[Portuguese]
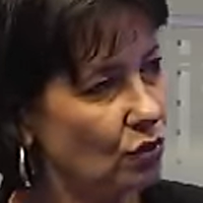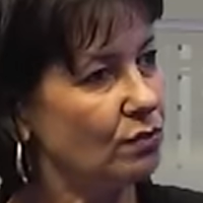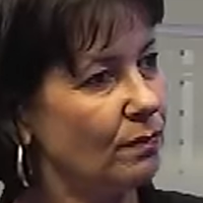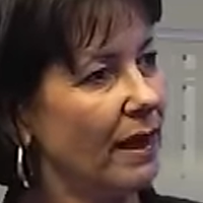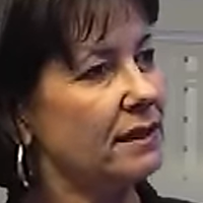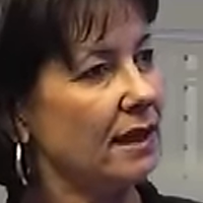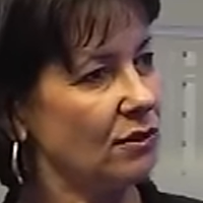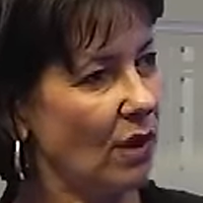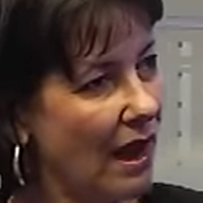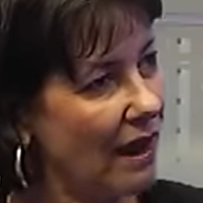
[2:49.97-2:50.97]
mais
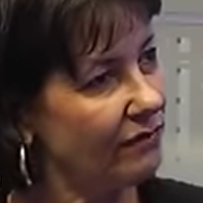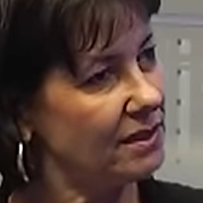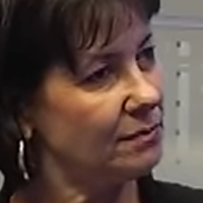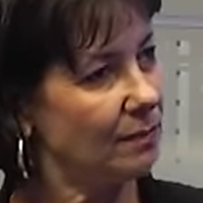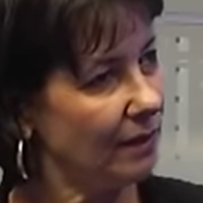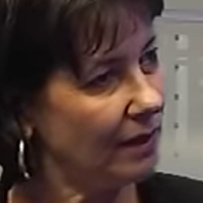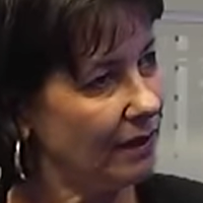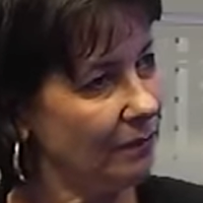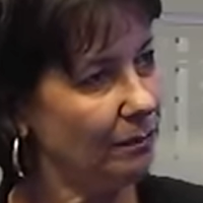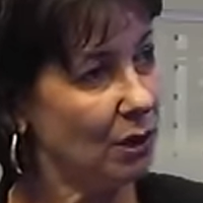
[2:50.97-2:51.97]
razoáveis e
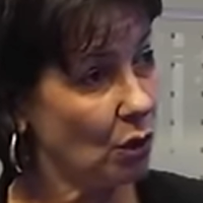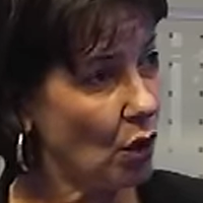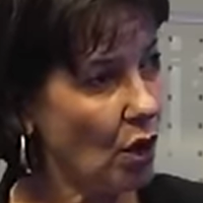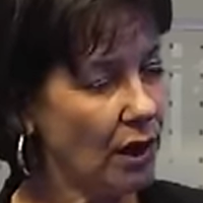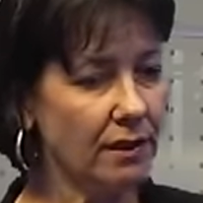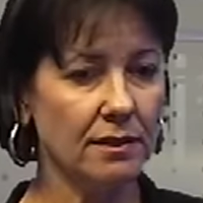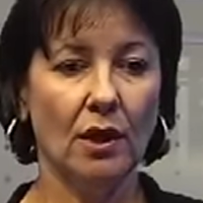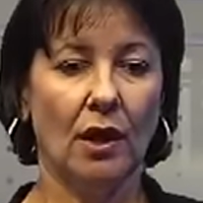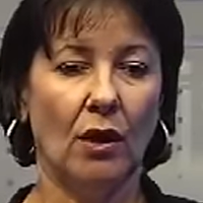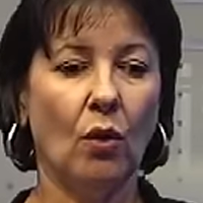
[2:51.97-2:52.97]
é, menores,
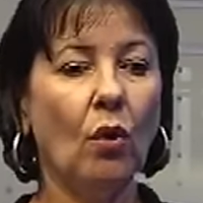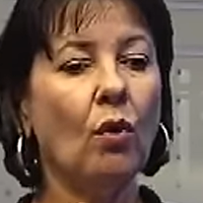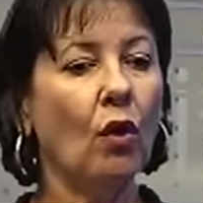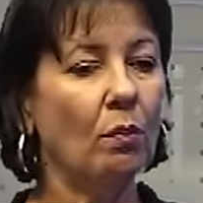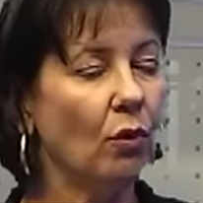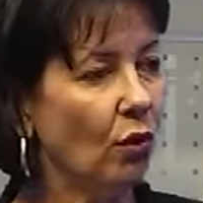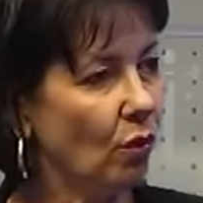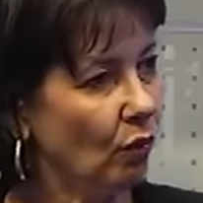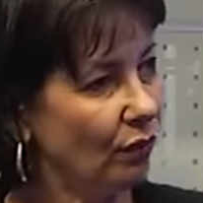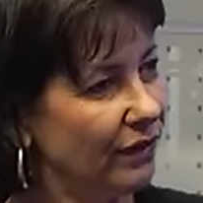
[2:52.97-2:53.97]
ou
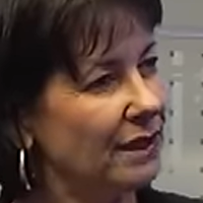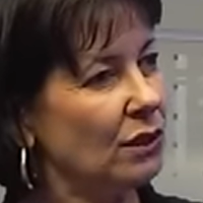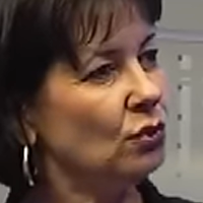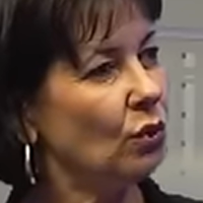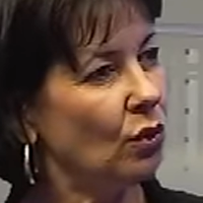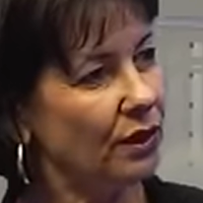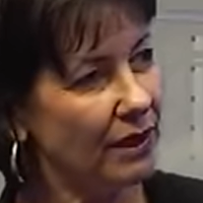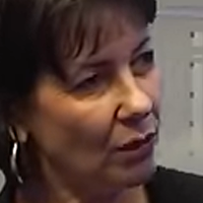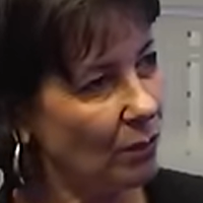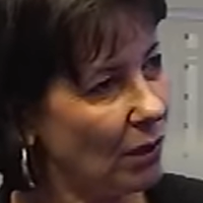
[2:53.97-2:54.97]
como o vendedor,
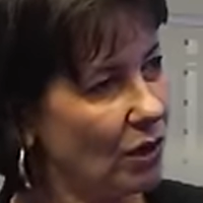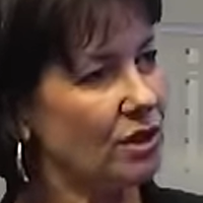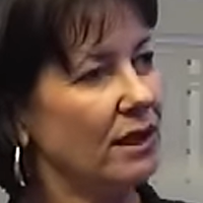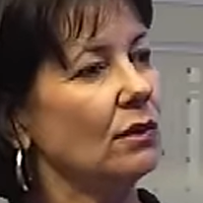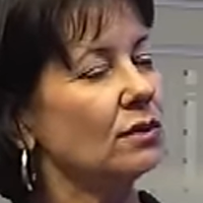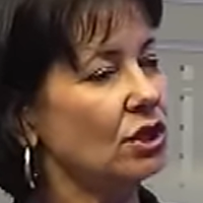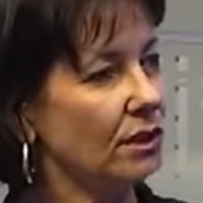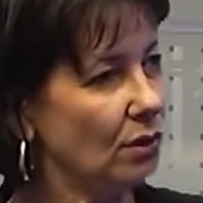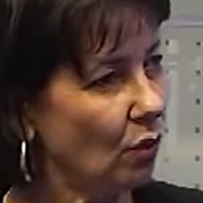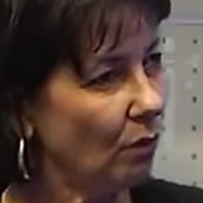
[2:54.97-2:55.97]
né, uma loja que não seja
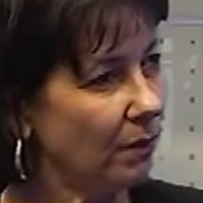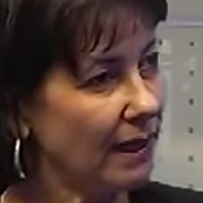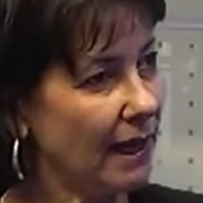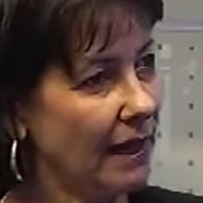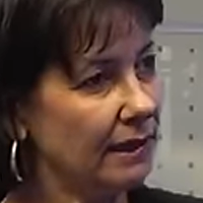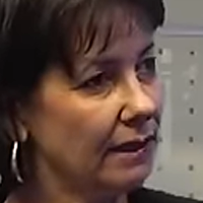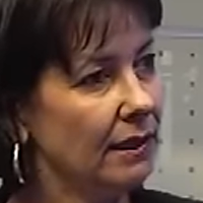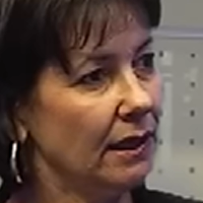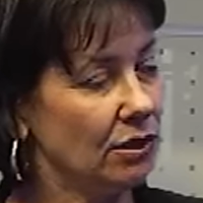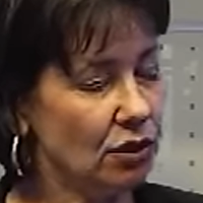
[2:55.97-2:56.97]
tão complicada
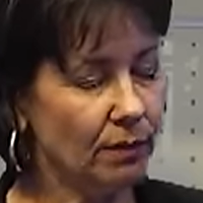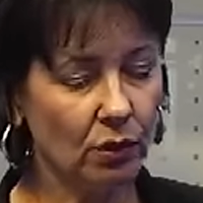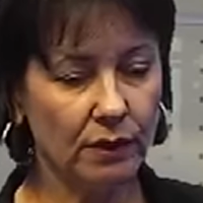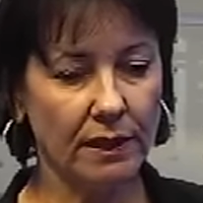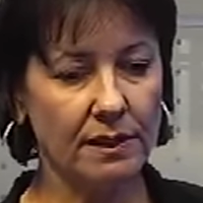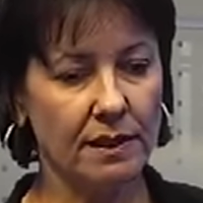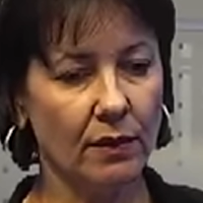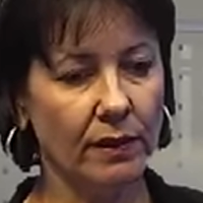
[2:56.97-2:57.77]
de manutenção.